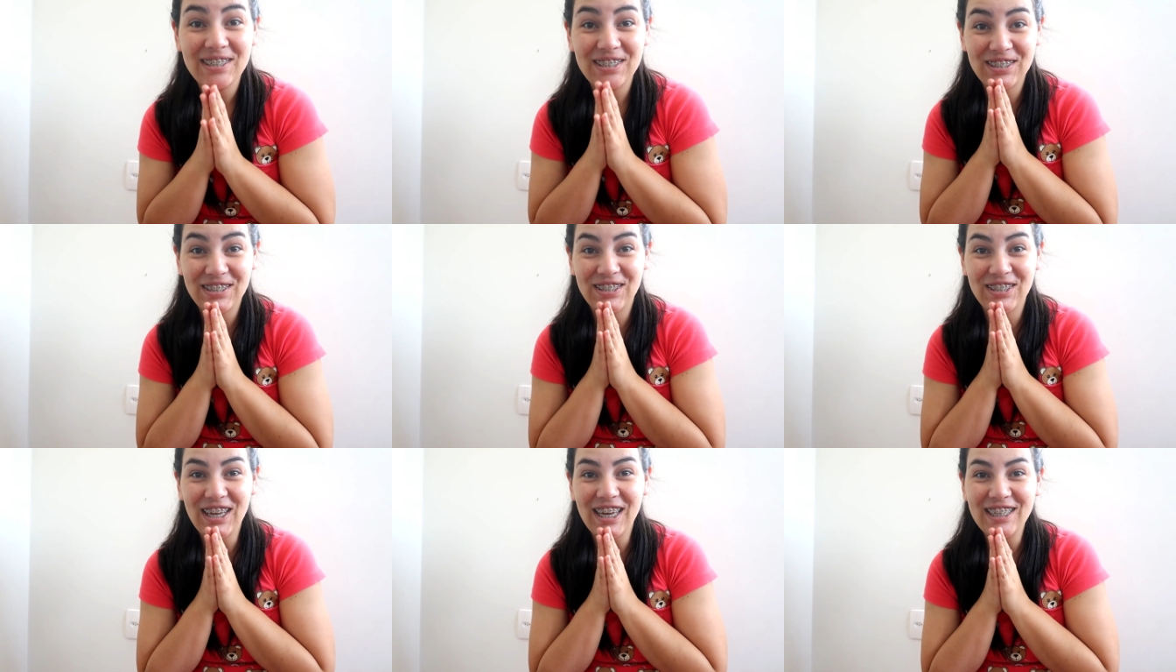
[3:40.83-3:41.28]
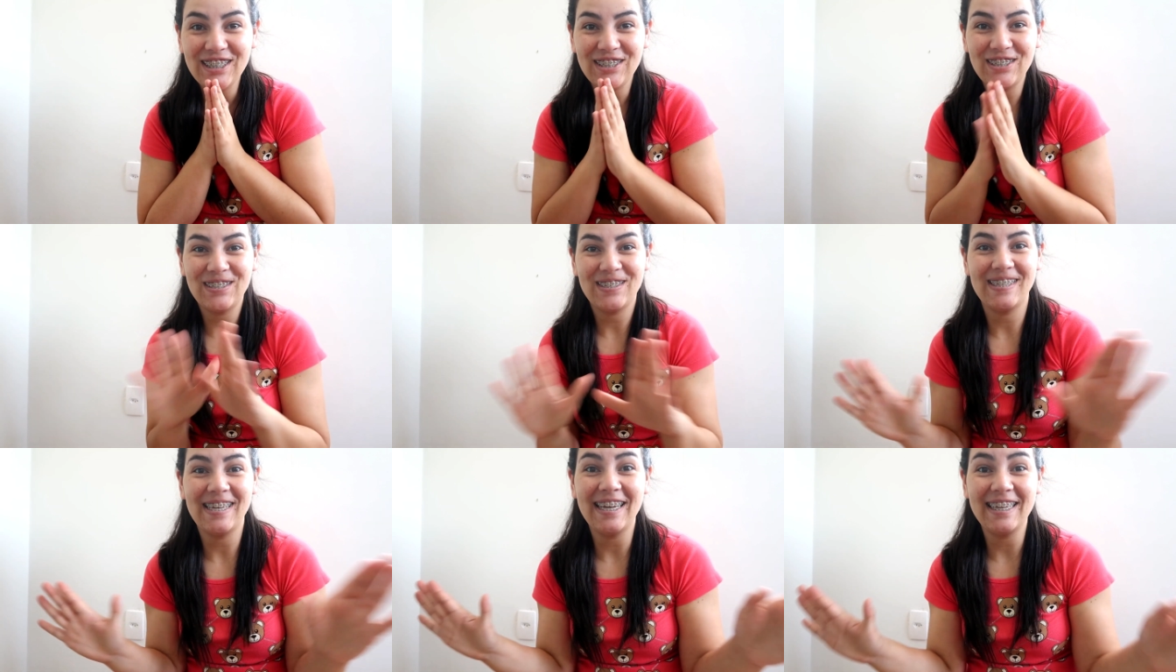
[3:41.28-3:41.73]

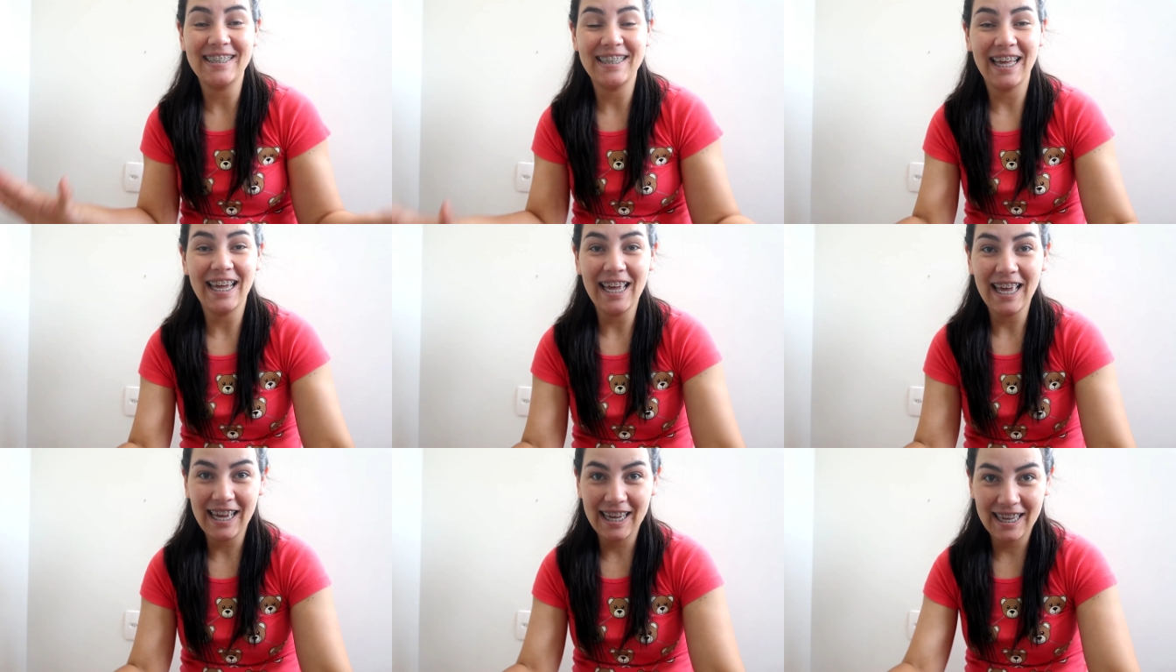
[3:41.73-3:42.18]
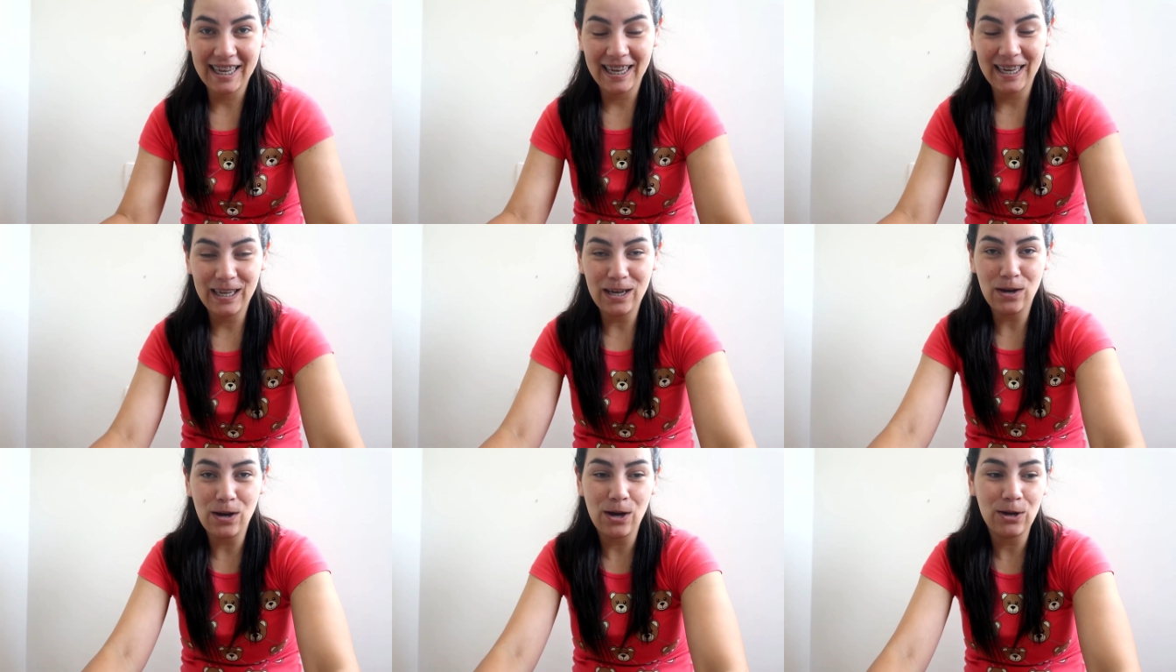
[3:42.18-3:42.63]
Gente, sentei
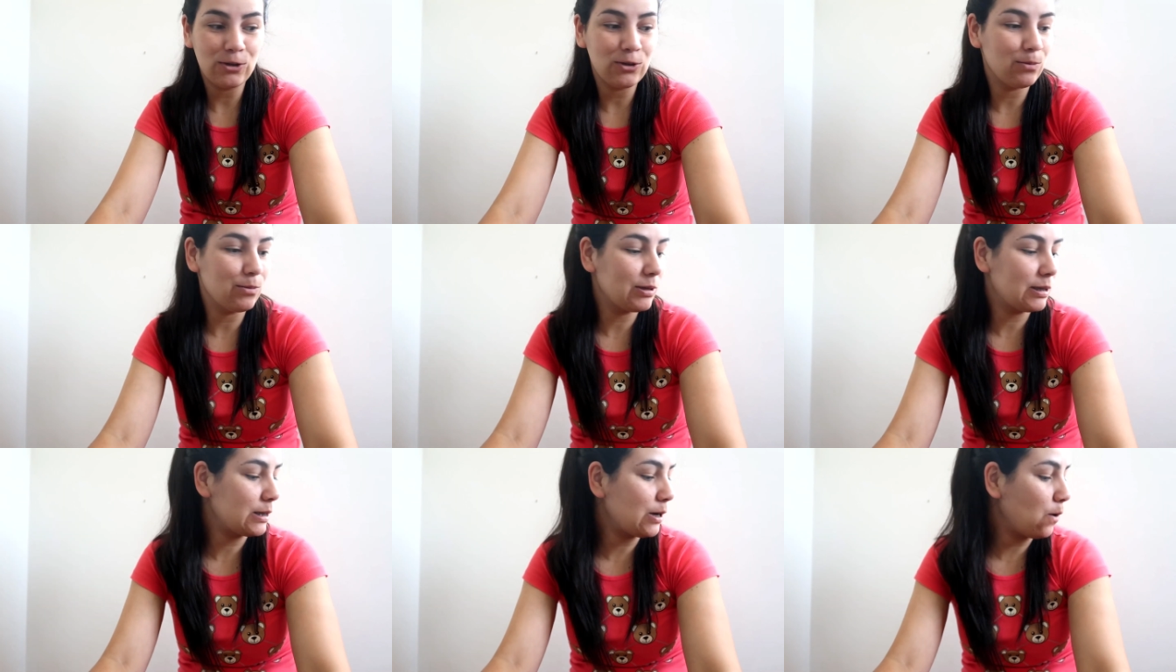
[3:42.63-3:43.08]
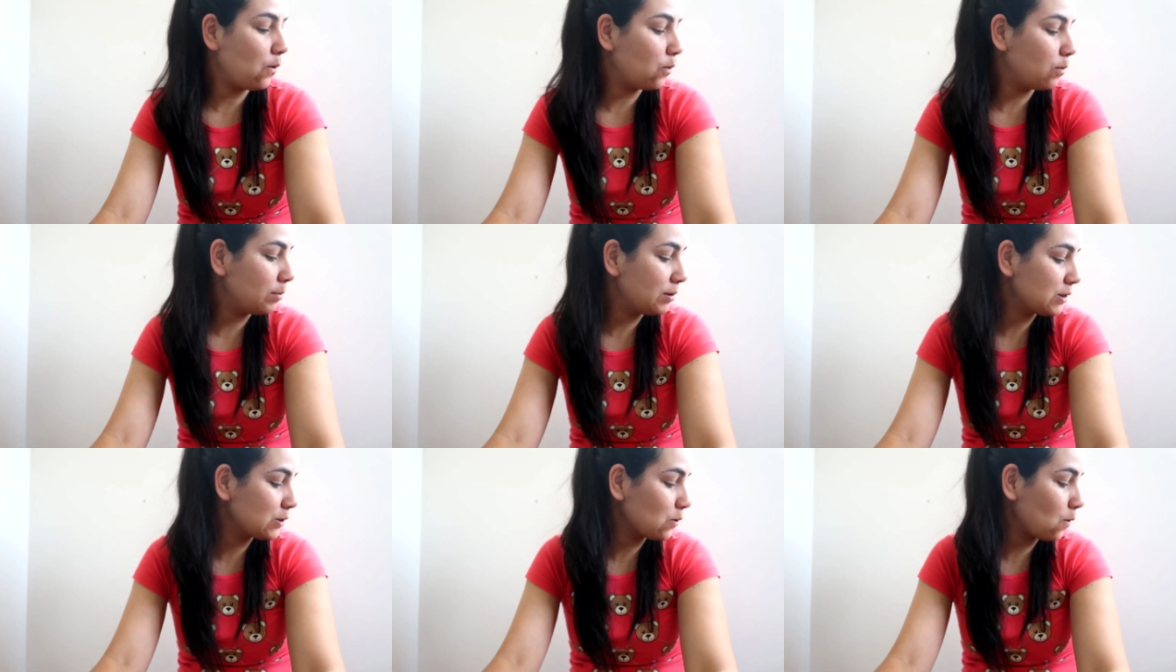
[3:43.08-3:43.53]
aqui que eu quero te mostrar
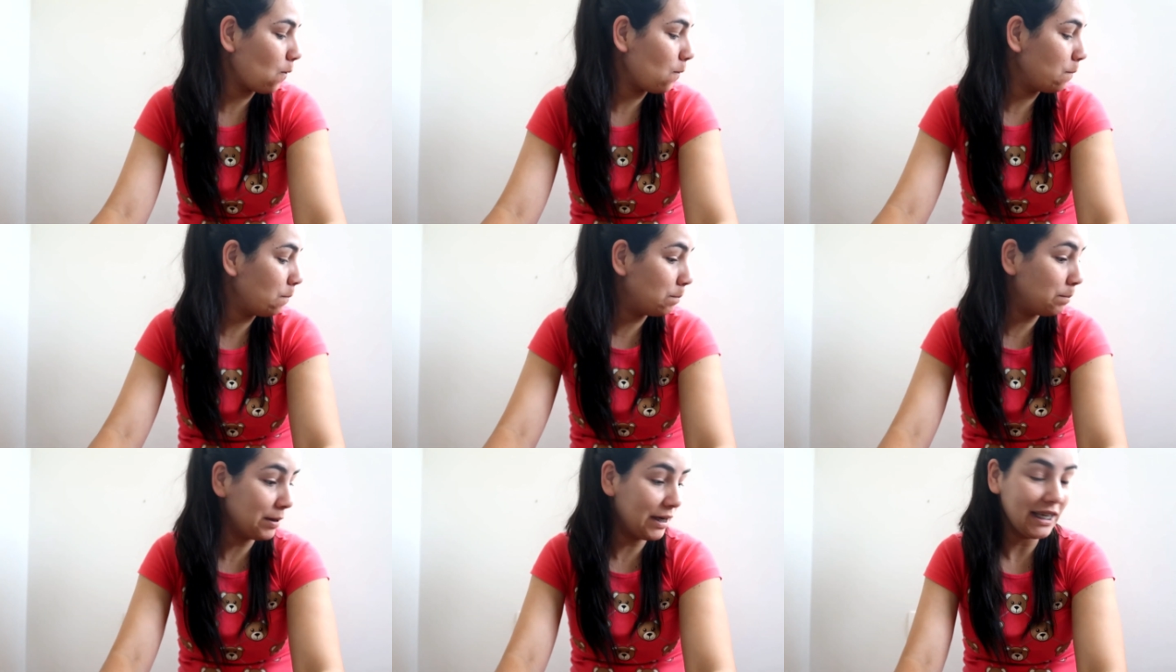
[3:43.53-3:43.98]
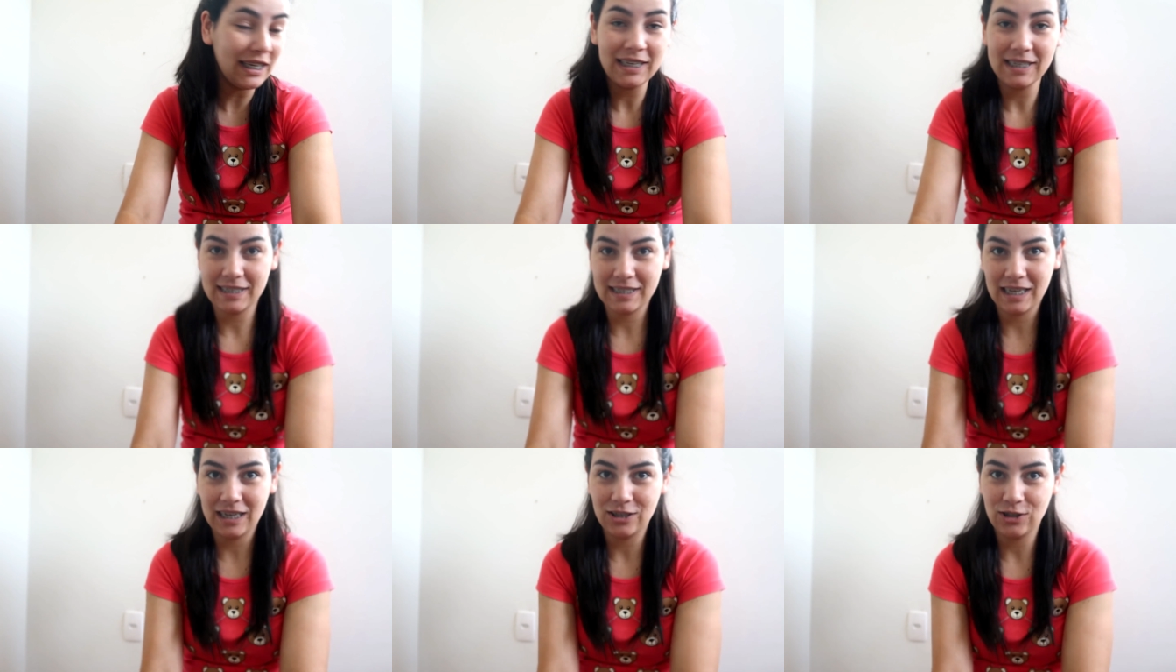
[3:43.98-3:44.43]
algumas
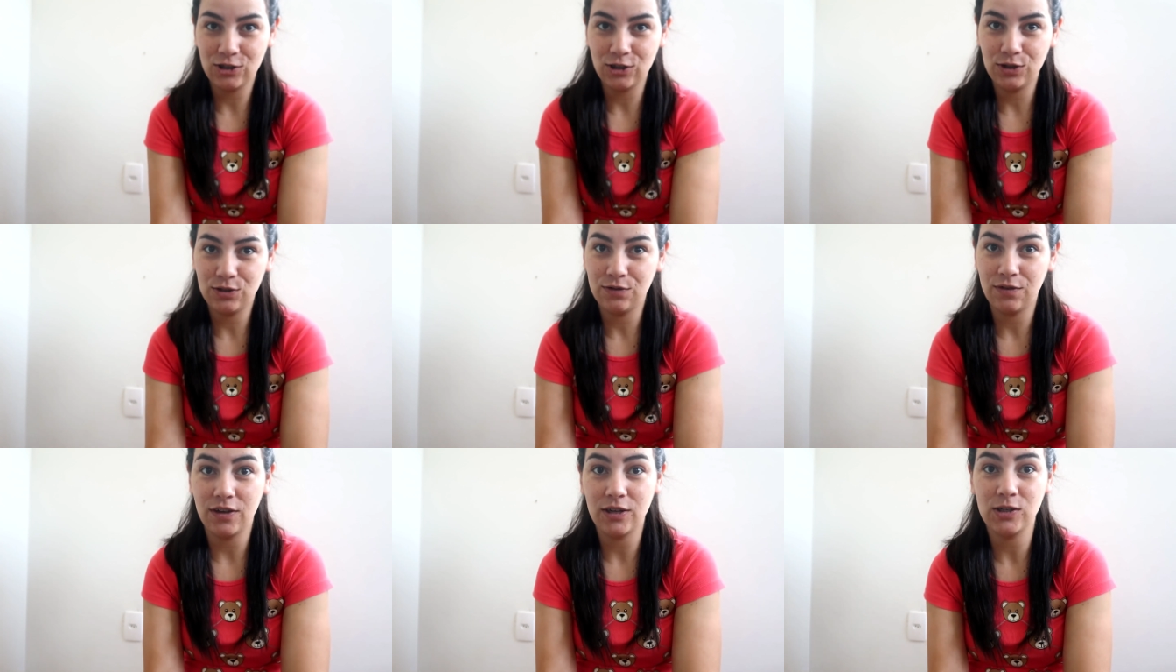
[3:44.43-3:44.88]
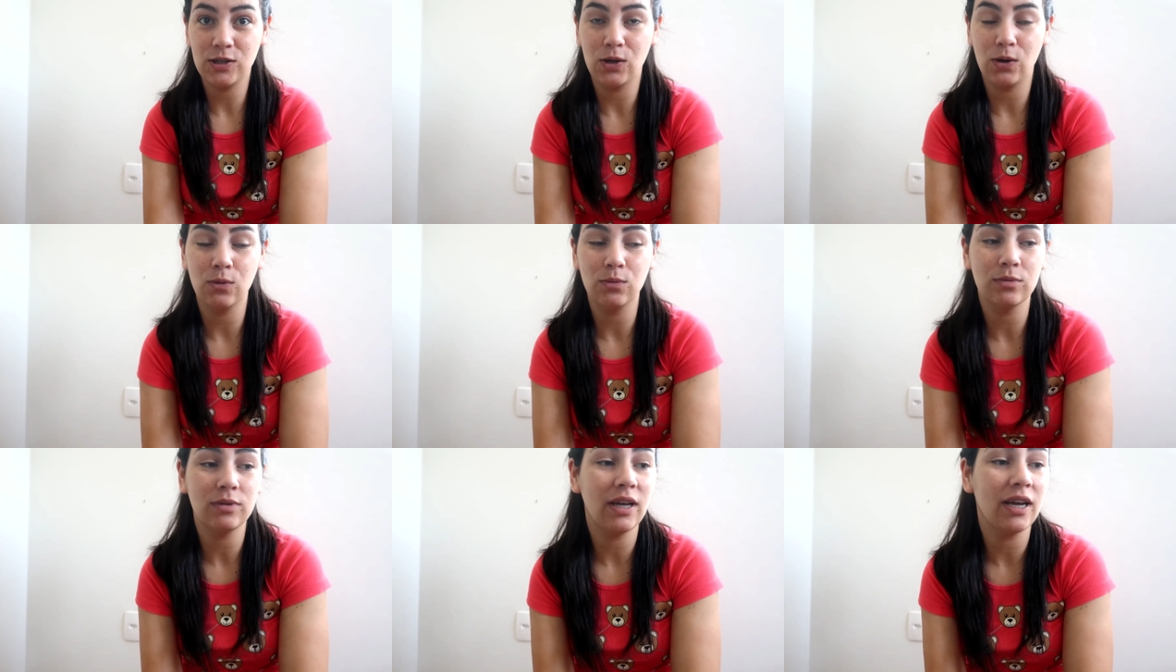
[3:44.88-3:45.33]
comprinhas que a gente fez
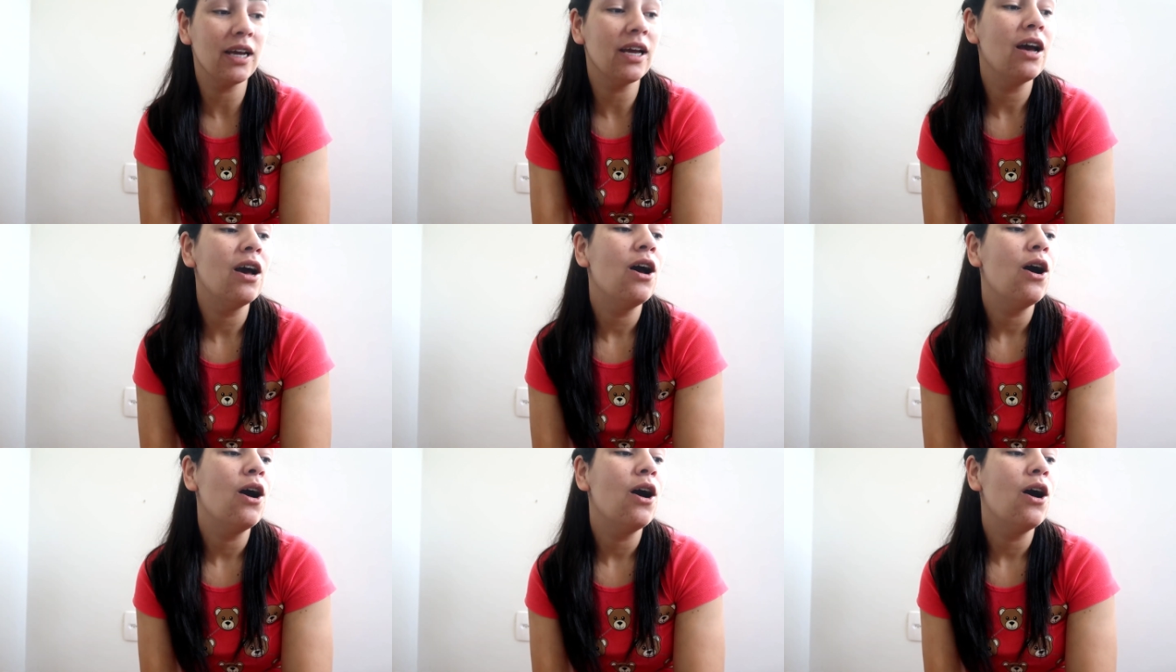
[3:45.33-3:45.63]
ontem.